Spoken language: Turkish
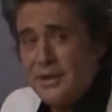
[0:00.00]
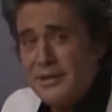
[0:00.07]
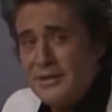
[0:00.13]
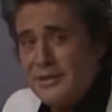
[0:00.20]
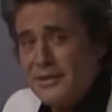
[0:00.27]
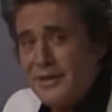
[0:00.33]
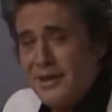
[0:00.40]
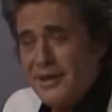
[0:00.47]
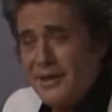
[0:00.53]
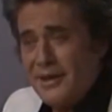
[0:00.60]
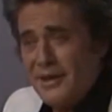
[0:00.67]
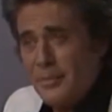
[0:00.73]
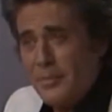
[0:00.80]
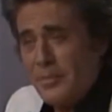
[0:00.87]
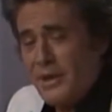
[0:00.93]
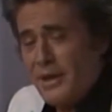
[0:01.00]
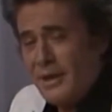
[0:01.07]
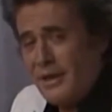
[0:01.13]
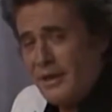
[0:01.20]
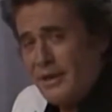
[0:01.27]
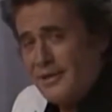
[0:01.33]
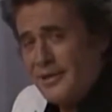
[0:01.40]
Sen dedi
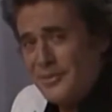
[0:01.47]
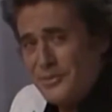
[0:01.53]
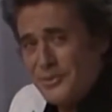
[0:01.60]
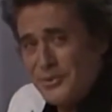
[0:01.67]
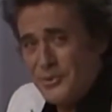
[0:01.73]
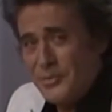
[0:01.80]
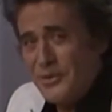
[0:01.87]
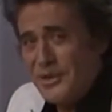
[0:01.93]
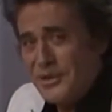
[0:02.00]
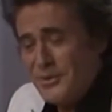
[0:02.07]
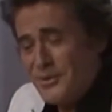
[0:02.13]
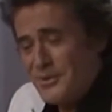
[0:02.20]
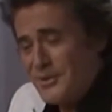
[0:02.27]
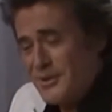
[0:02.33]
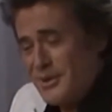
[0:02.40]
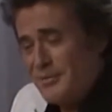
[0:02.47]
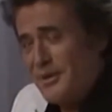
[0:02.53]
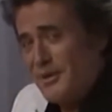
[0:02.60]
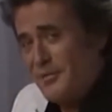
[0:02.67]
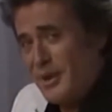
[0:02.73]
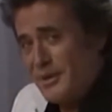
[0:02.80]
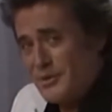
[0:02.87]
parayla adam tutup yeniyorsun
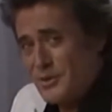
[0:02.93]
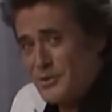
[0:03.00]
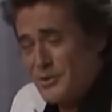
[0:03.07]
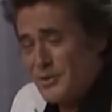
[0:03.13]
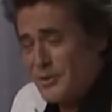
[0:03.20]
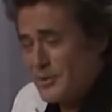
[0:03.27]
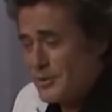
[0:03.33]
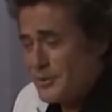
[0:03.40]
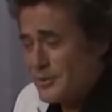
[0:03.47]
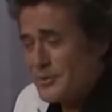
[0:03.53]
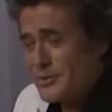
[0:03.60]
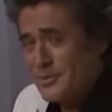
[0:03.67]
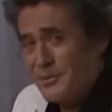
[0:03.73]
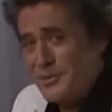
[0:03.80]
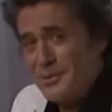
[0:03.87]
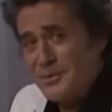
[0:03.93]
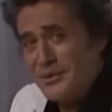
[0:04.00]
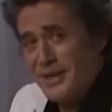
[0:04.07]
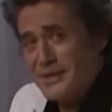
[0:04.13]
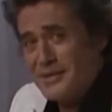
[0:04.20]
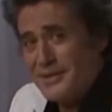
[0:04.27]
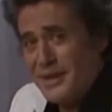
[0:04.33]
hem de Malkoçoğlu oluyorsun. Bu
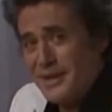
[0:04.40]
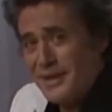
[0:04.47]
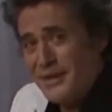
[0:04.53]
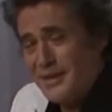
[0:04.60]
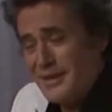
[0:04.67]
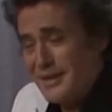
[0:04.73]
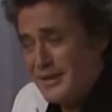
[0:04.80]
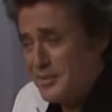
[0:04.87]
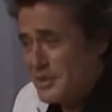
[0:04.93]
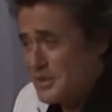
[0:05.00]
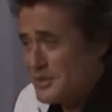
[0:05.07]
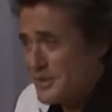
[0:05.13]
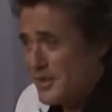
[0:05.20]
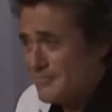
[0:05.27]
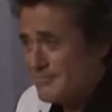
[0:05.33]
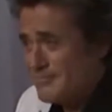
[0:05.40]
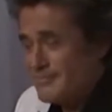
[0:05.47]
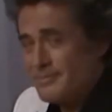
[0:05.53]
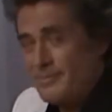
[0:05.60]
yüzden sana yenilmeyeceğim.